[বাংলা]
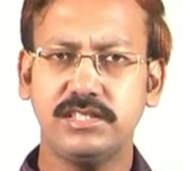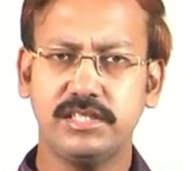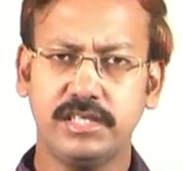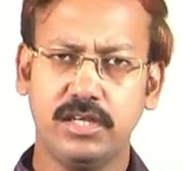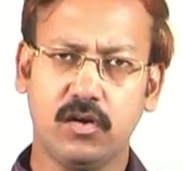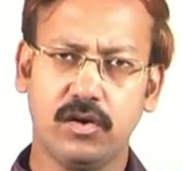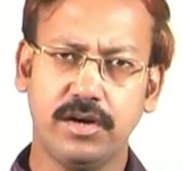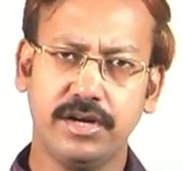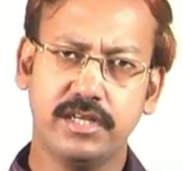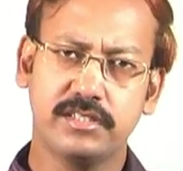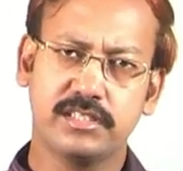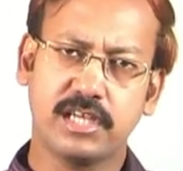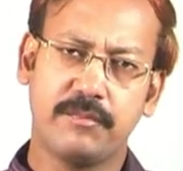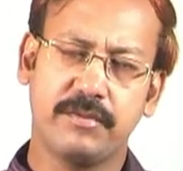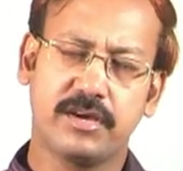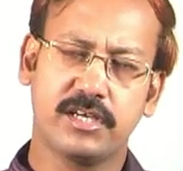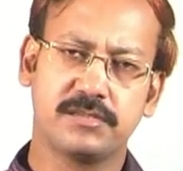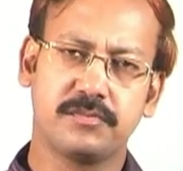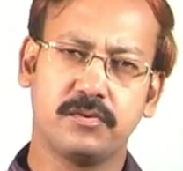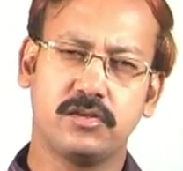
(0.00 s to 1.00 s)
সেটা অনেকটা
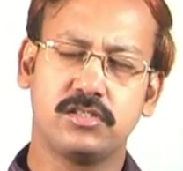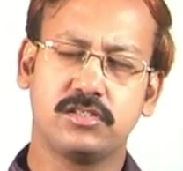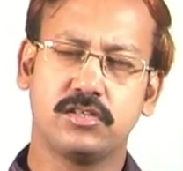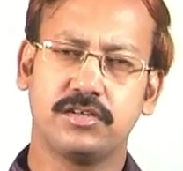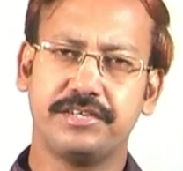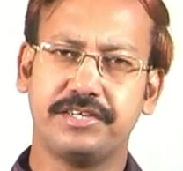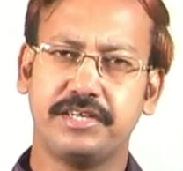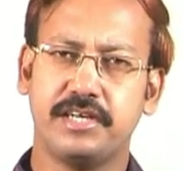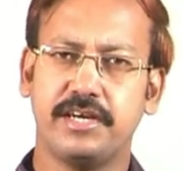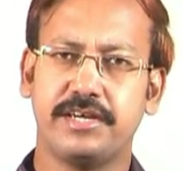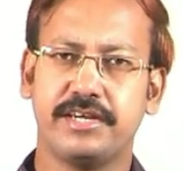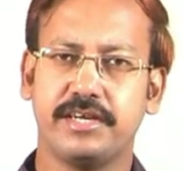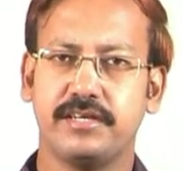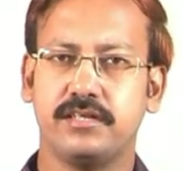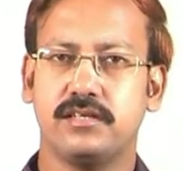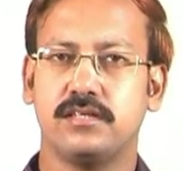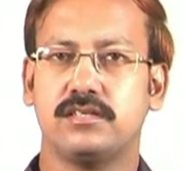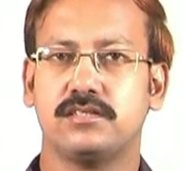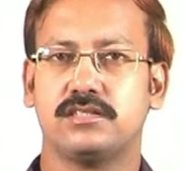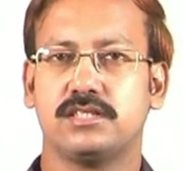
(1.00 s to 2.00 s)
সার্ভাইকাল স্পন্ডলোসিস
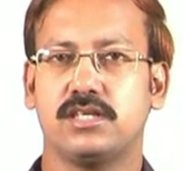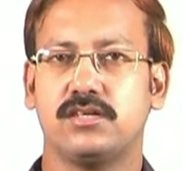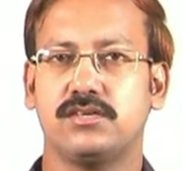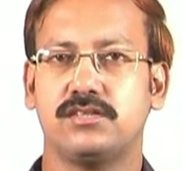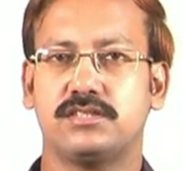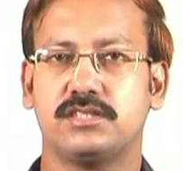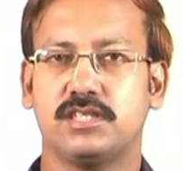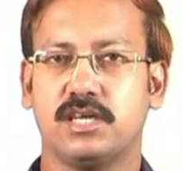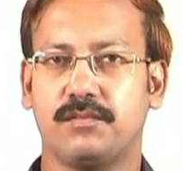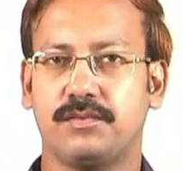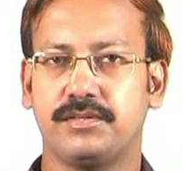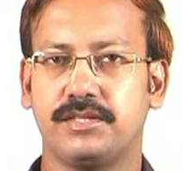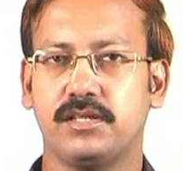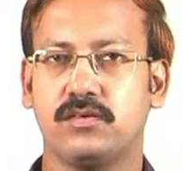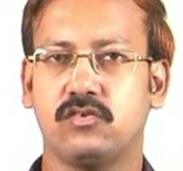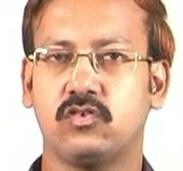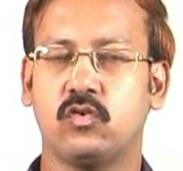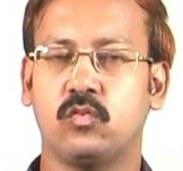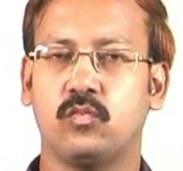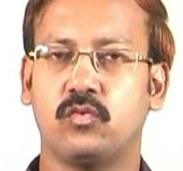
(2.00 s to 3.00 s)
রিলেটেড সেটা হচ্ছে আমাদের
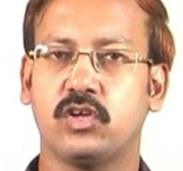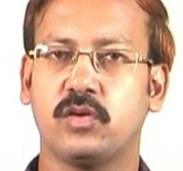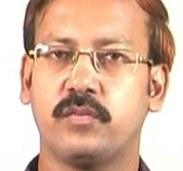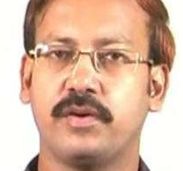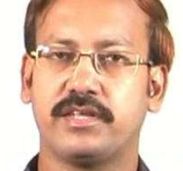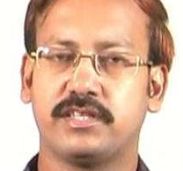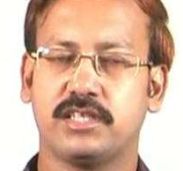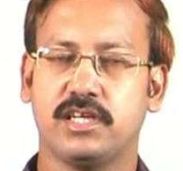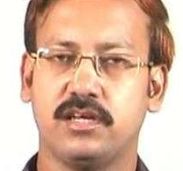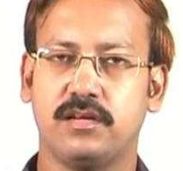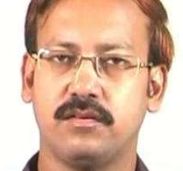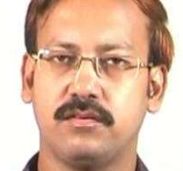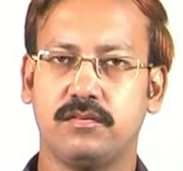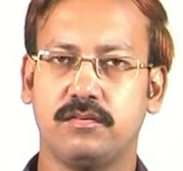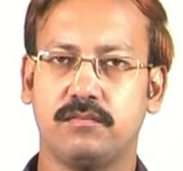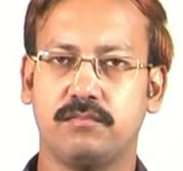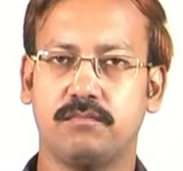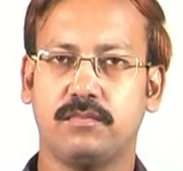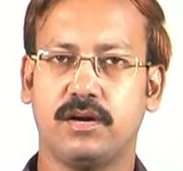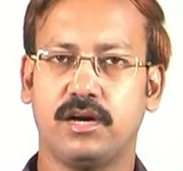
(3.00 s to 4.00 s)
কোমরে ব্যথা
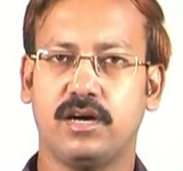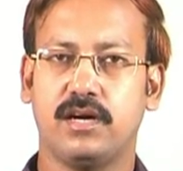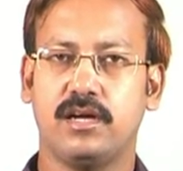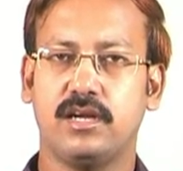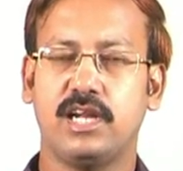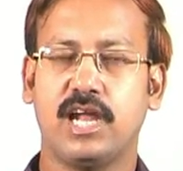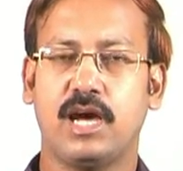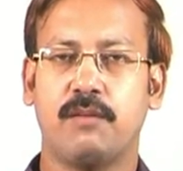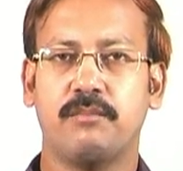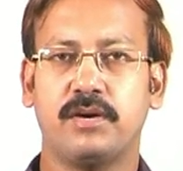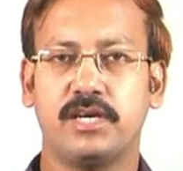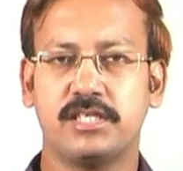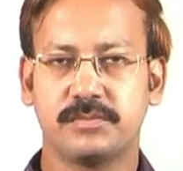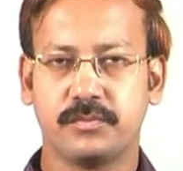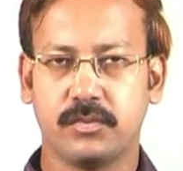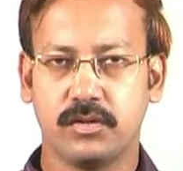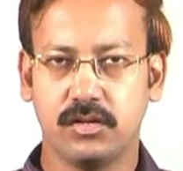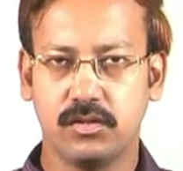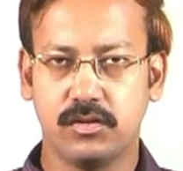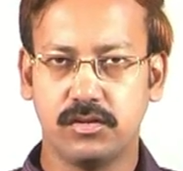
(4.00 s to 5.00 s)
বা লাম্বার
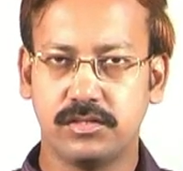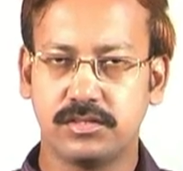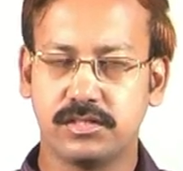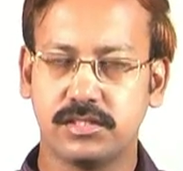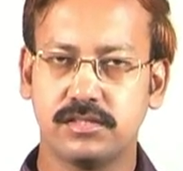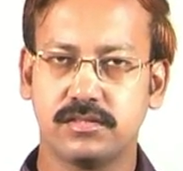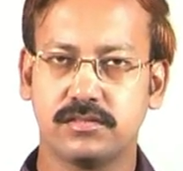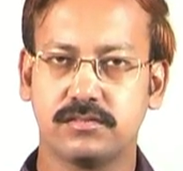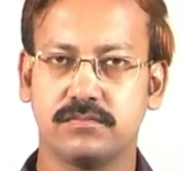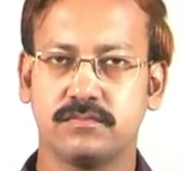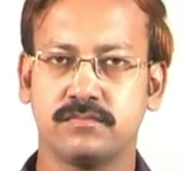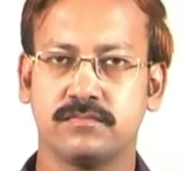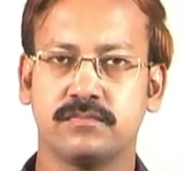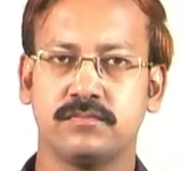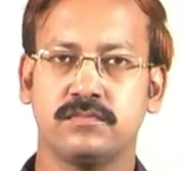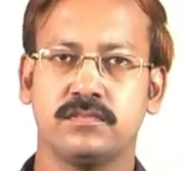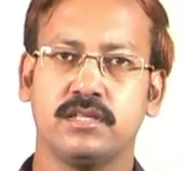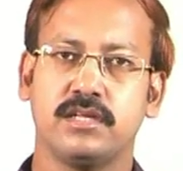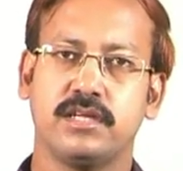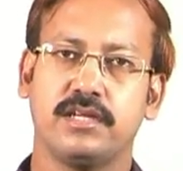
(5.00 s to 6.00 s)
স্পন্ডলোসিস
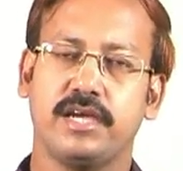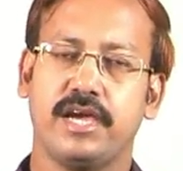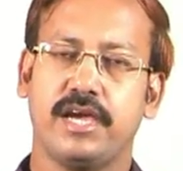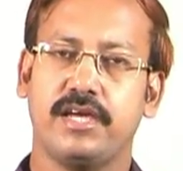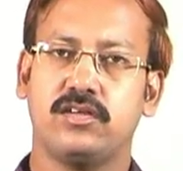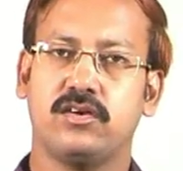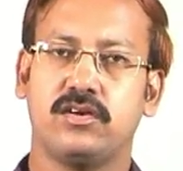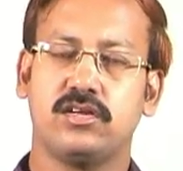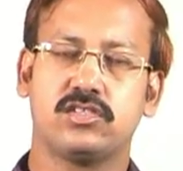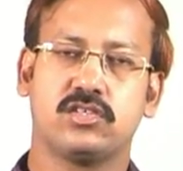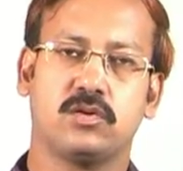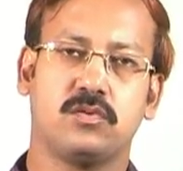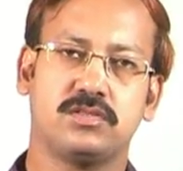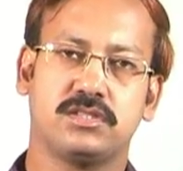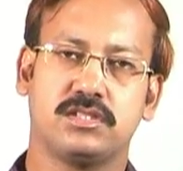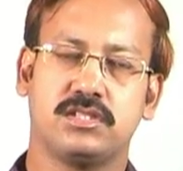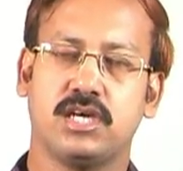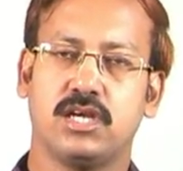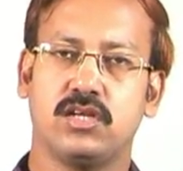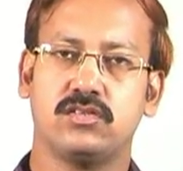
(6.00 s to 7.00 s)
এই ধরনের
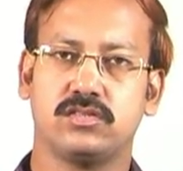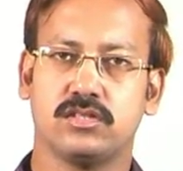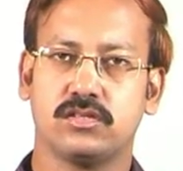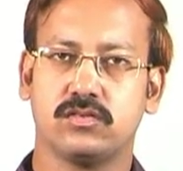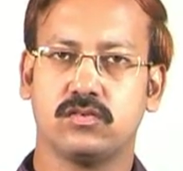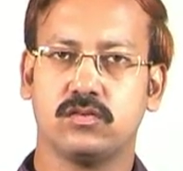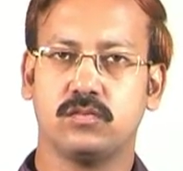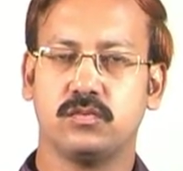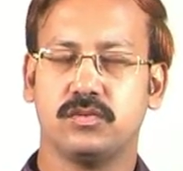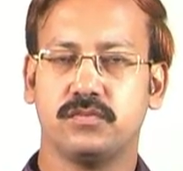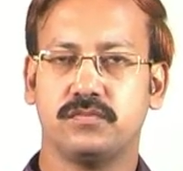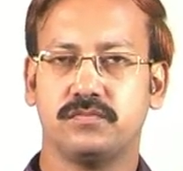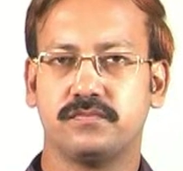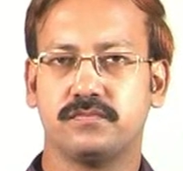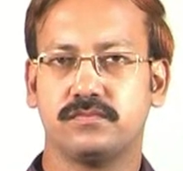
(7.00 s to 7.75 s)
সমস্যা নিয়ে আলোচনা করব